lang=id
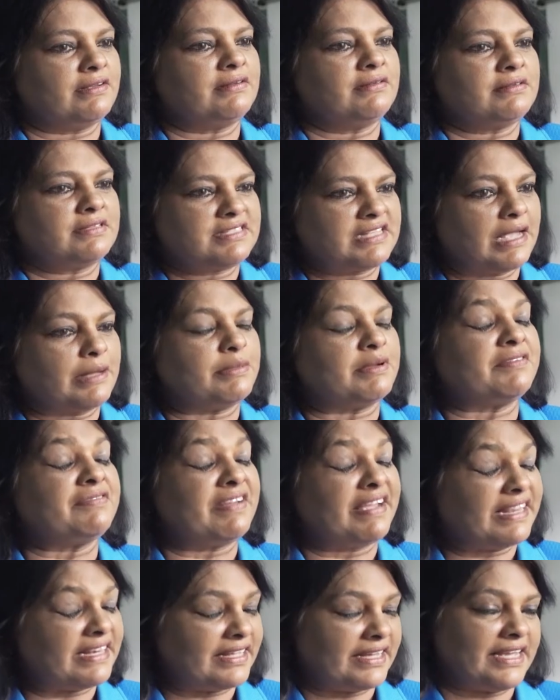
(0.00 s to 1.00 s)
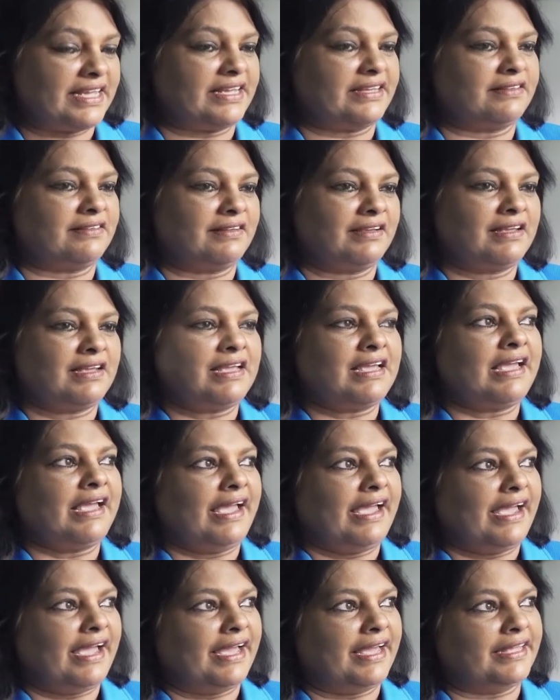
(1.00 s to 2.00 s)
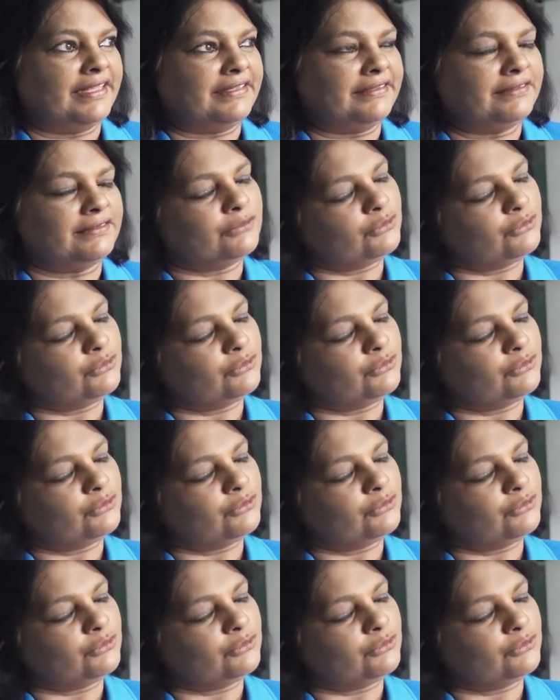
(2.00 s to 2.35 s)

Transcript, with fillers: Menteri Krishna Kumari Matura